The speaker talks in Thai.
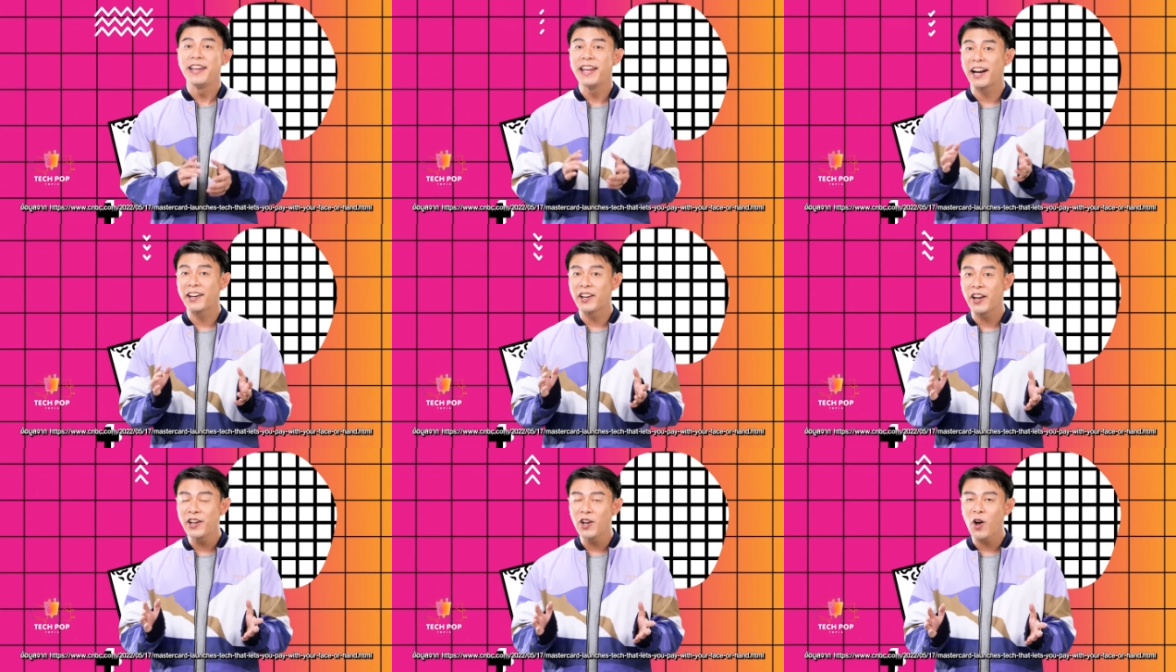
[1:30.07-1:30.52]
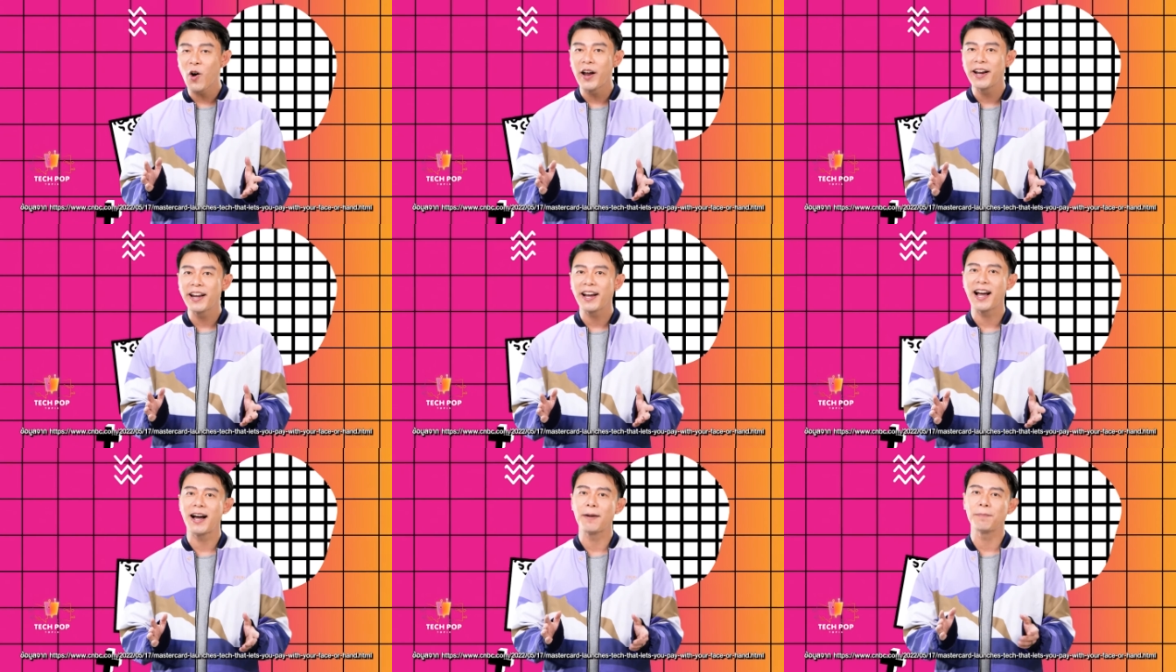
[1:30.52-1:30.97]
อย่างน้อ
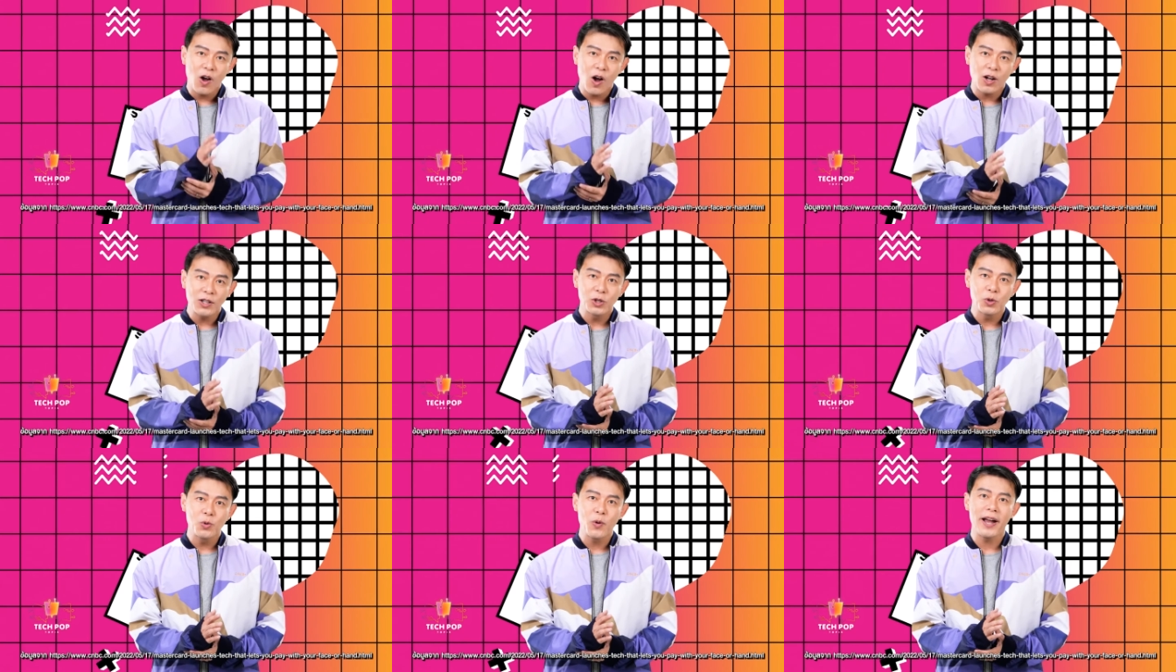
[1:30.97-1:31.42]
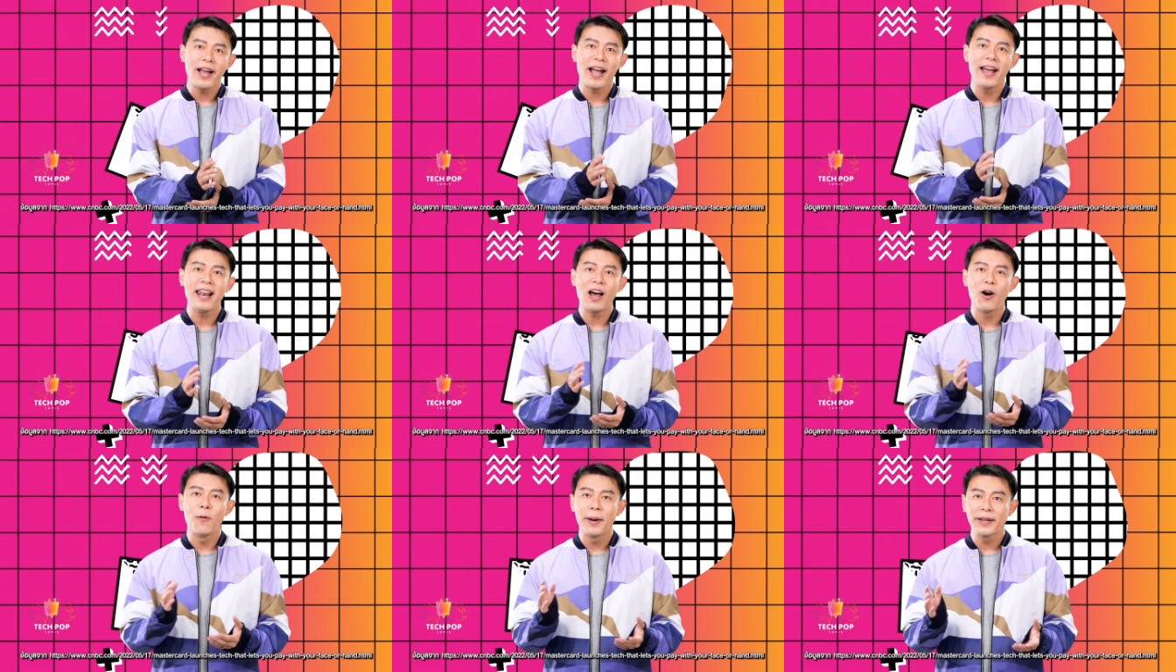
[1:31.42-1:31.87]
ยๆนะครับก็ช่วย
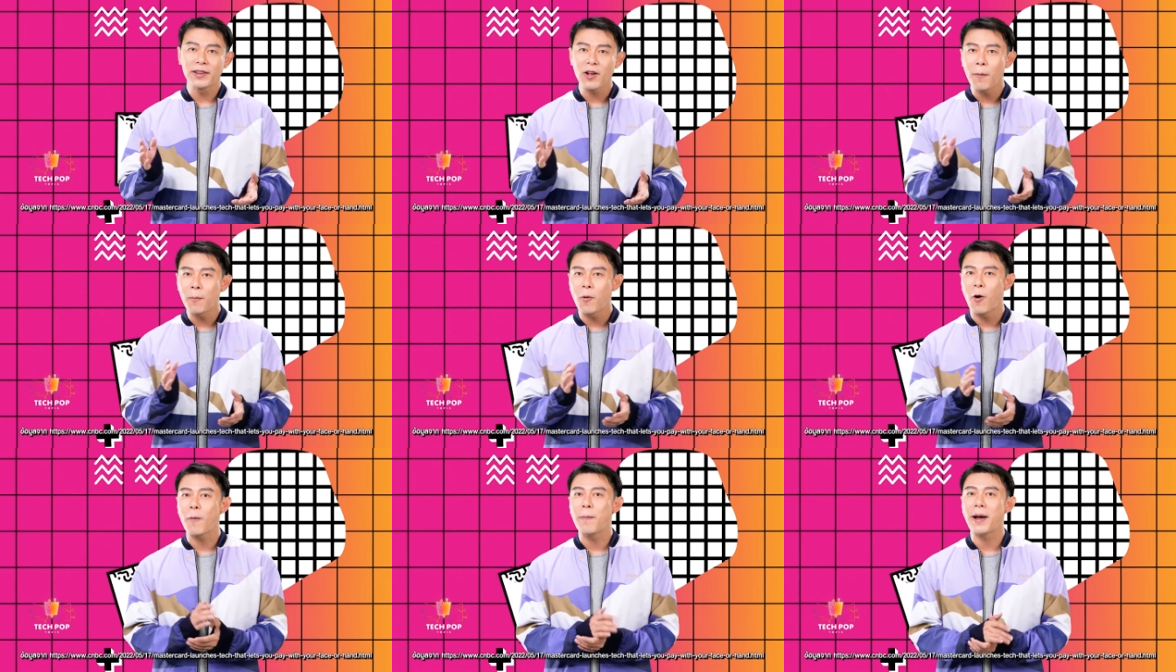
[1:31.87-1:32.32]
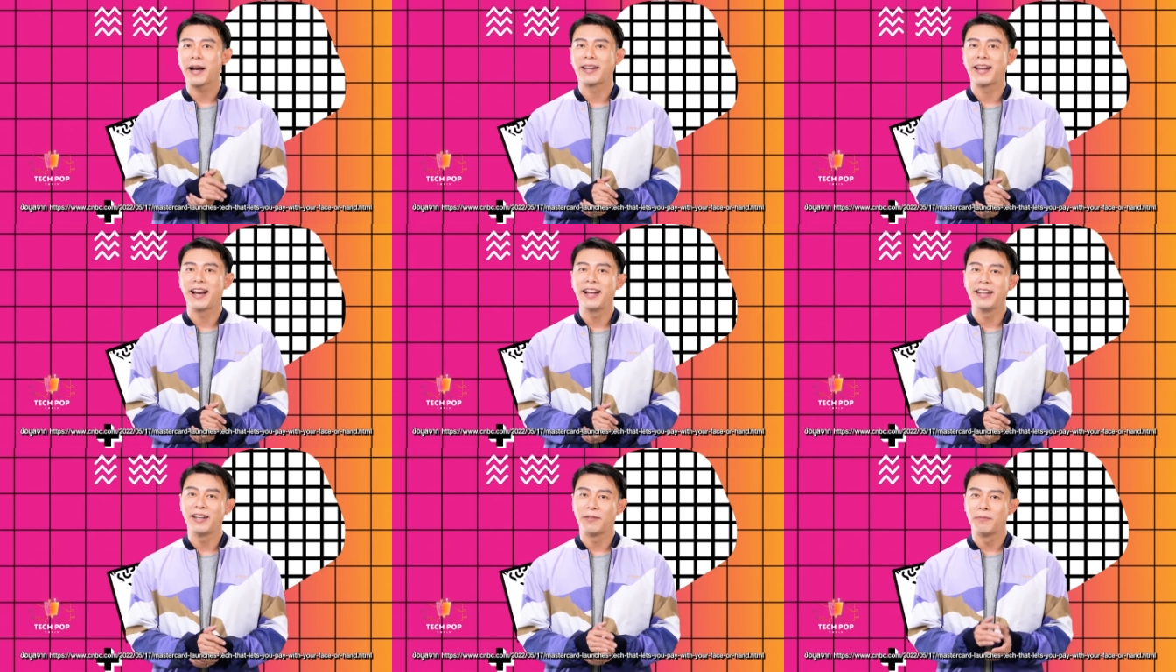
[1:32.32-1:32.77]
ให้เราไม่ต้องพกบัต
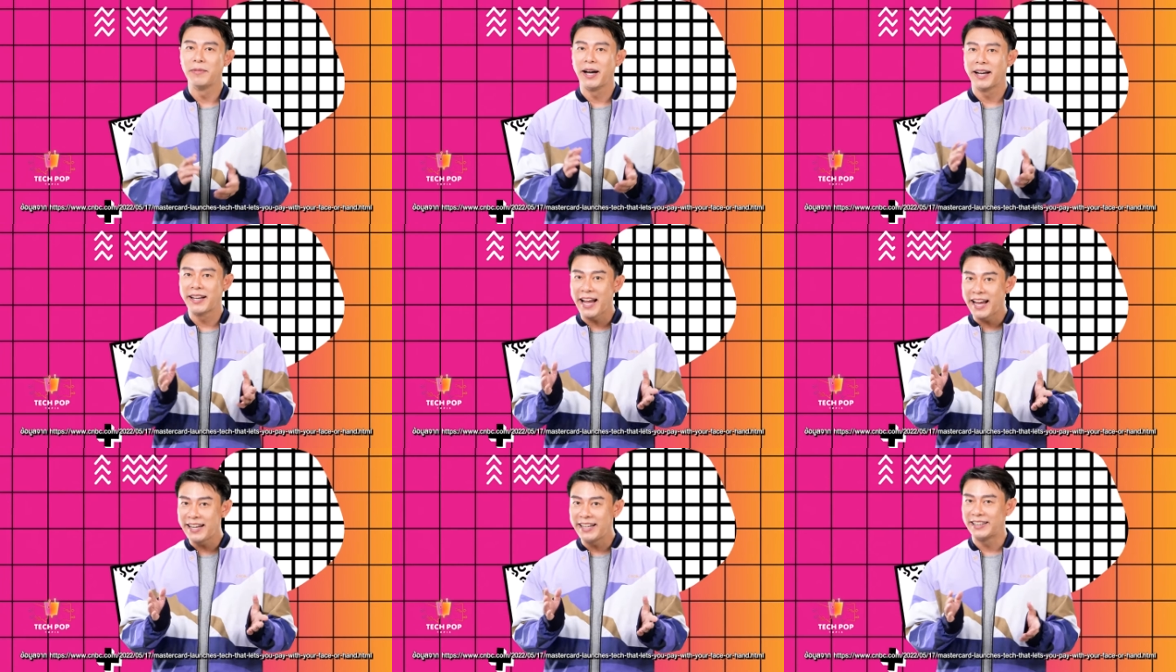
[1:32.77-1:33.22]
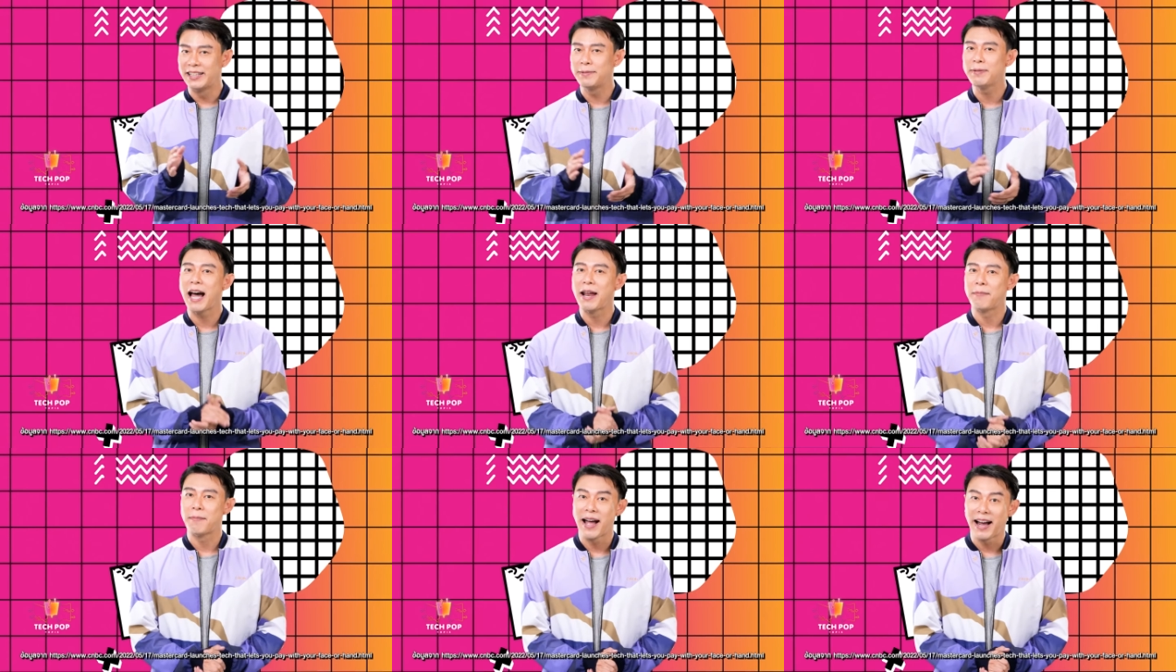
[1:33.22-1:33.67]
รเครดิตเหมือนในอดีต
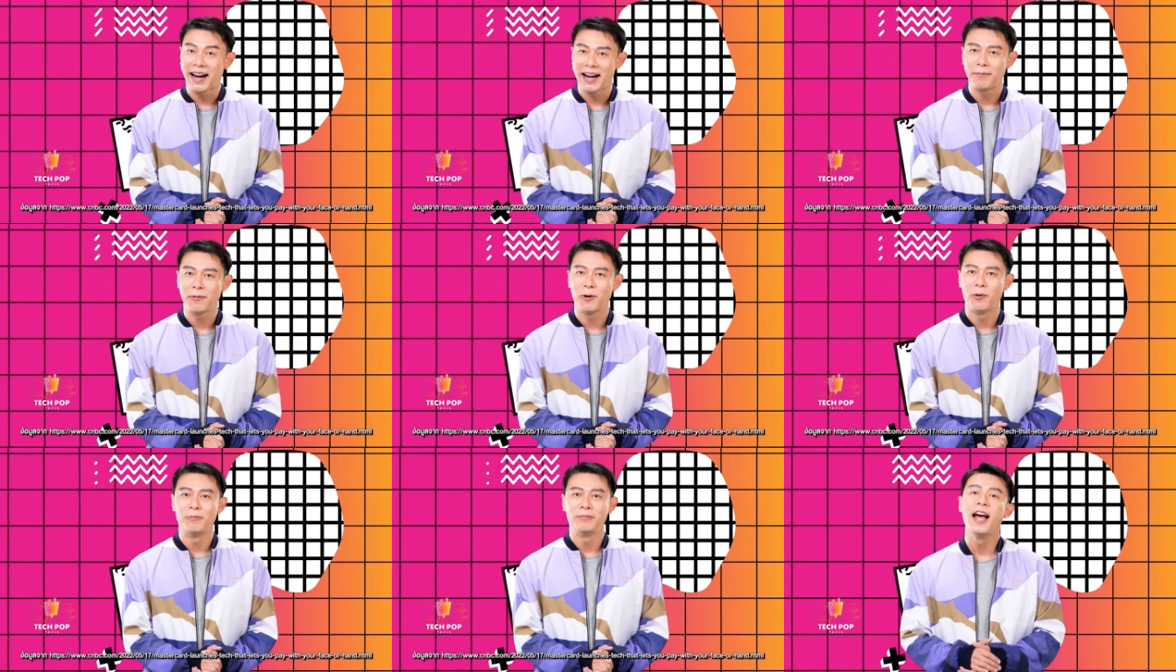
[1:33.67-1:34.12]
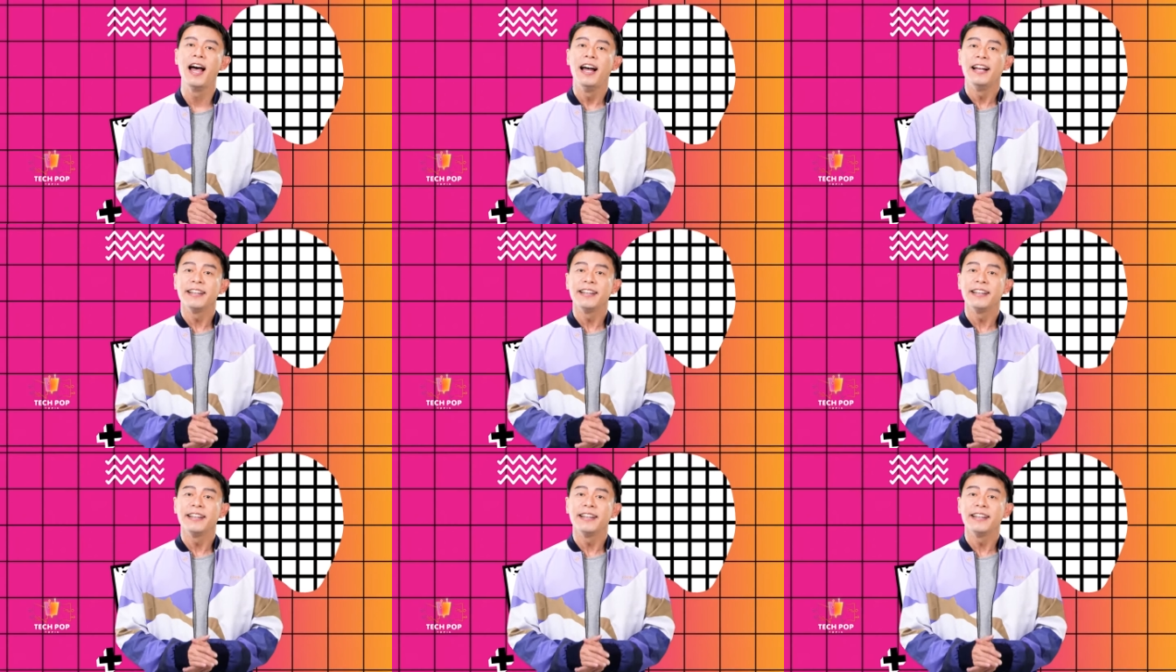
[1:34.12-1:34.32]
ที่ผ่านมาครับผม